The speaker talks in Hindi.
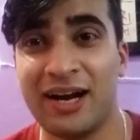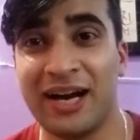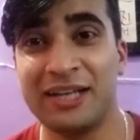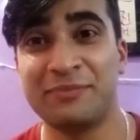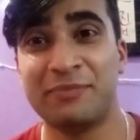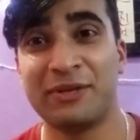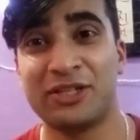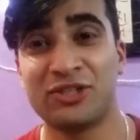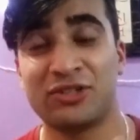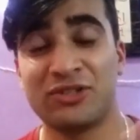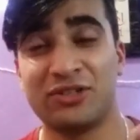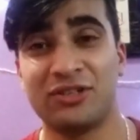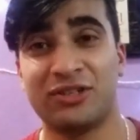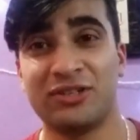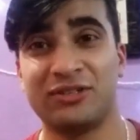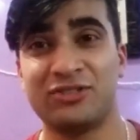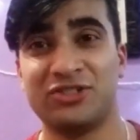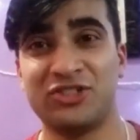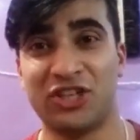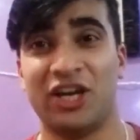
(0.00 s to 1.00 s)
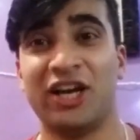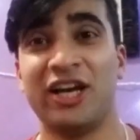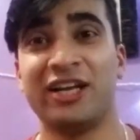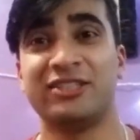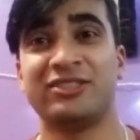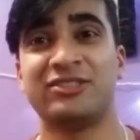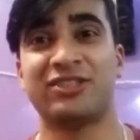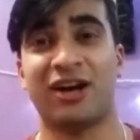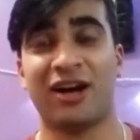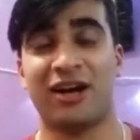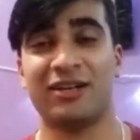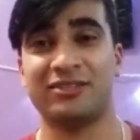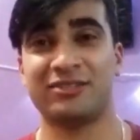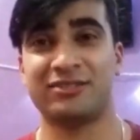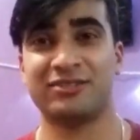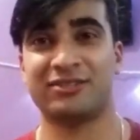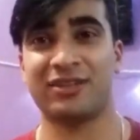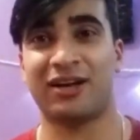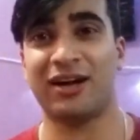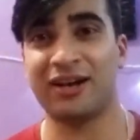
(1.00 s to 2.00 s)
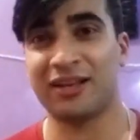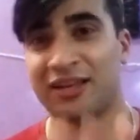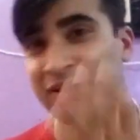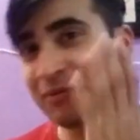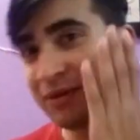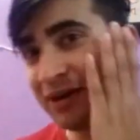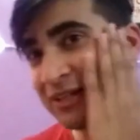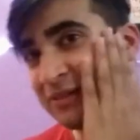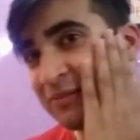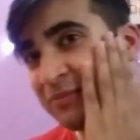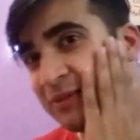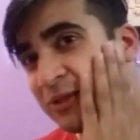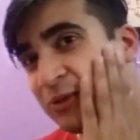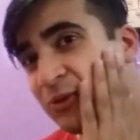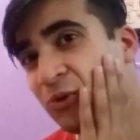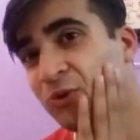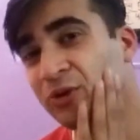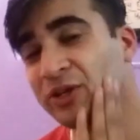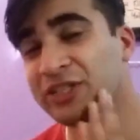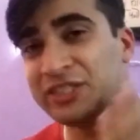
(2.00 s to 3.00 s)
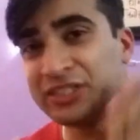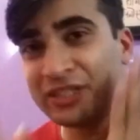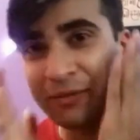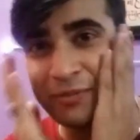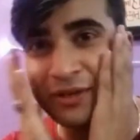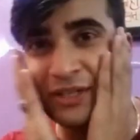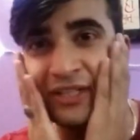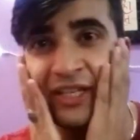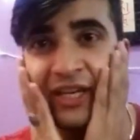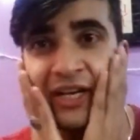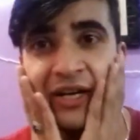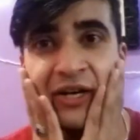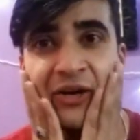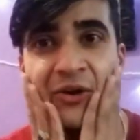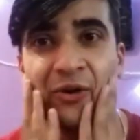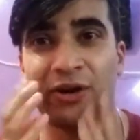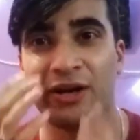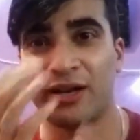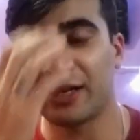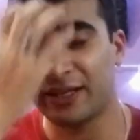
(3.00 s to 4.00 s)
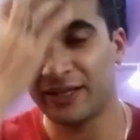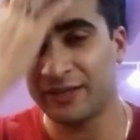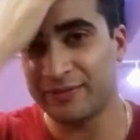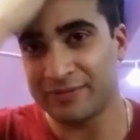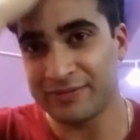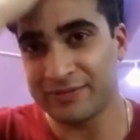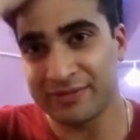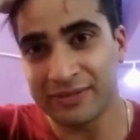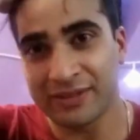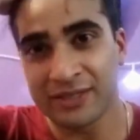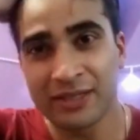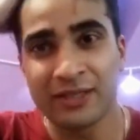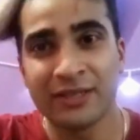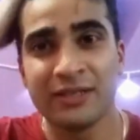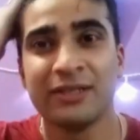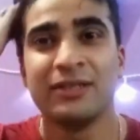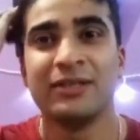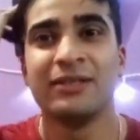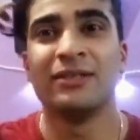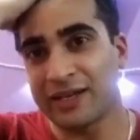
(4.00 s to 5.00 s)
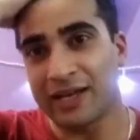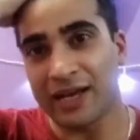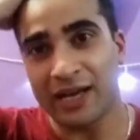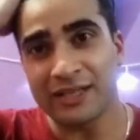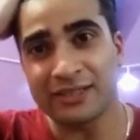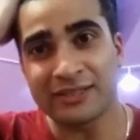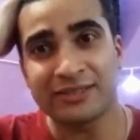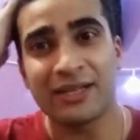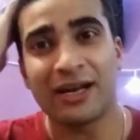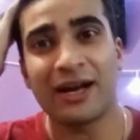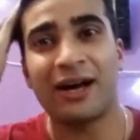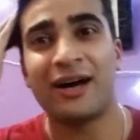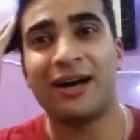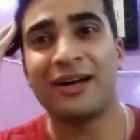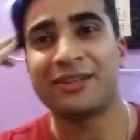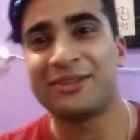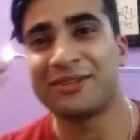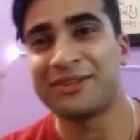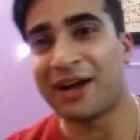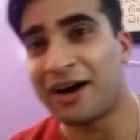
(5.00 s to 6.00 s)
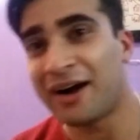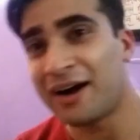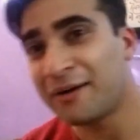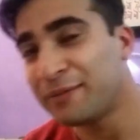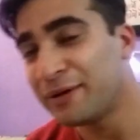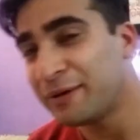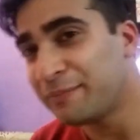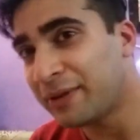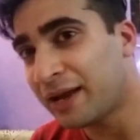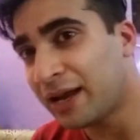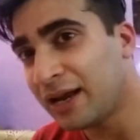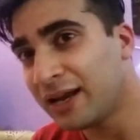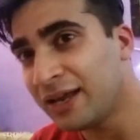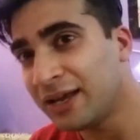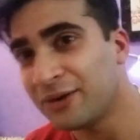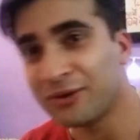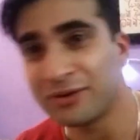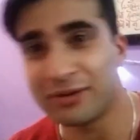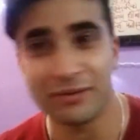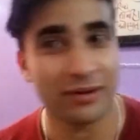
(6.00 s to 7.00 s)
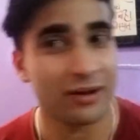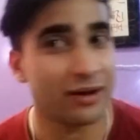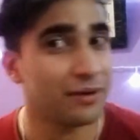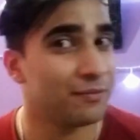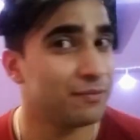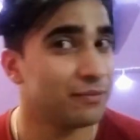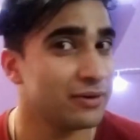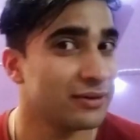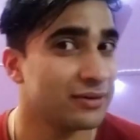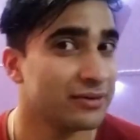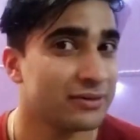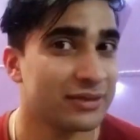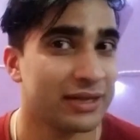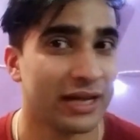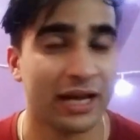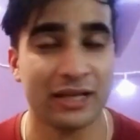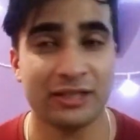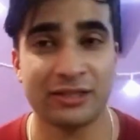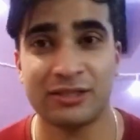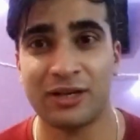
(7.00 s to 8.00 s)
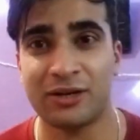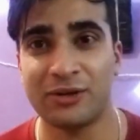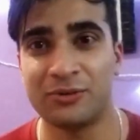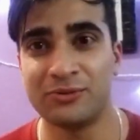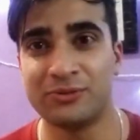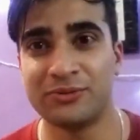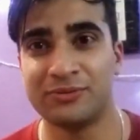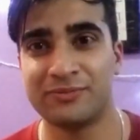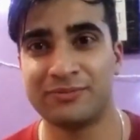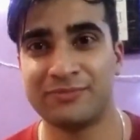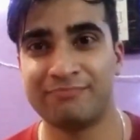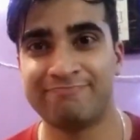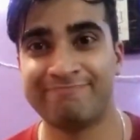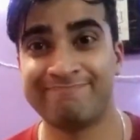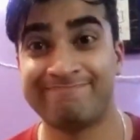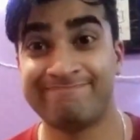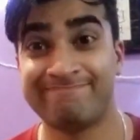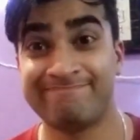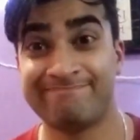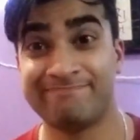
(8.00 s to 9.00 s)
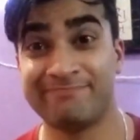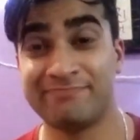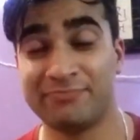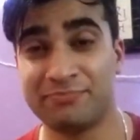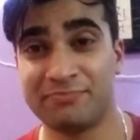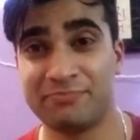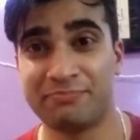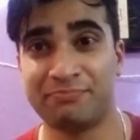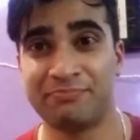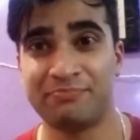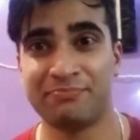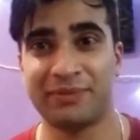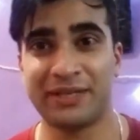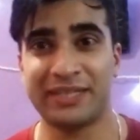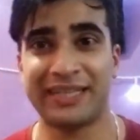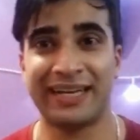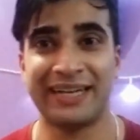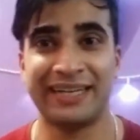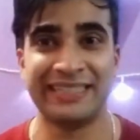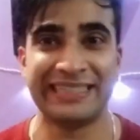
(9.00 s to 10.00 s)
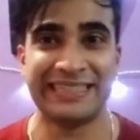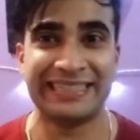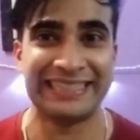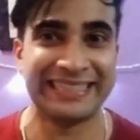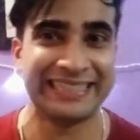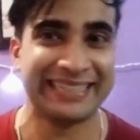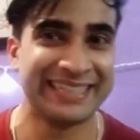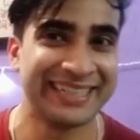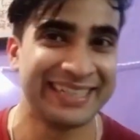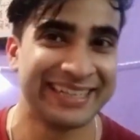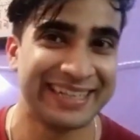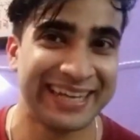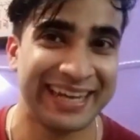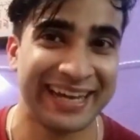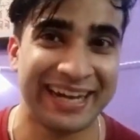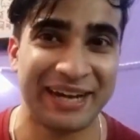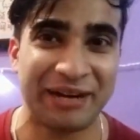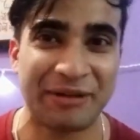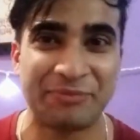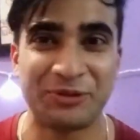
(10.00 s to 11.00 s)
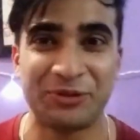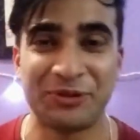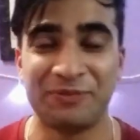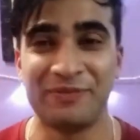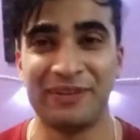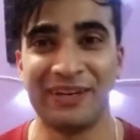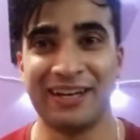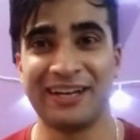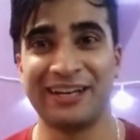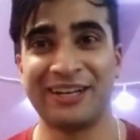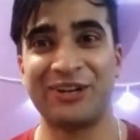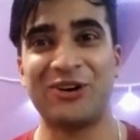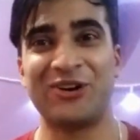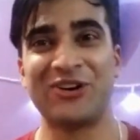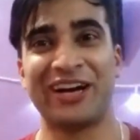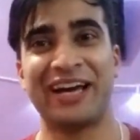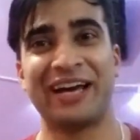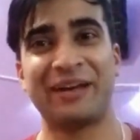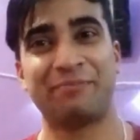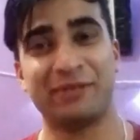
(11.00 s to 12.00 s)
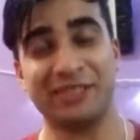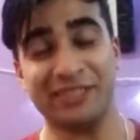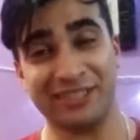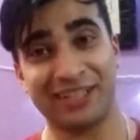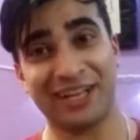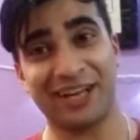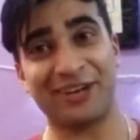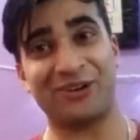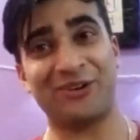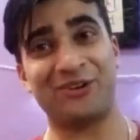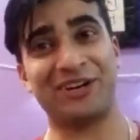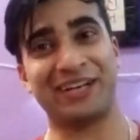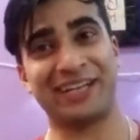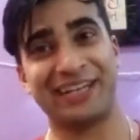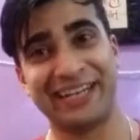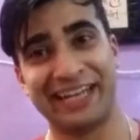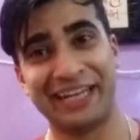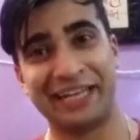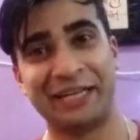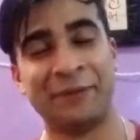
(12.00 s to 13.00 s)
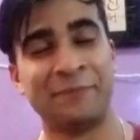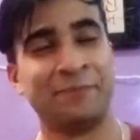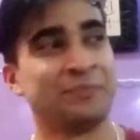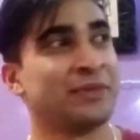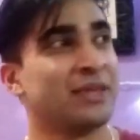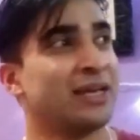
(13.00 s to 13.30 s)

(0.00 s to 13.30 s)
गाइस मैं छः सात साल के बाद अपनी गोरी चमड़ी देख रहा हूँ यार कि कैसा था मैं पहले और अब कैसा हूँ पता नहीं क्या आपको लग रहा होगा यार पसंद आ रहा होगा कि नहीं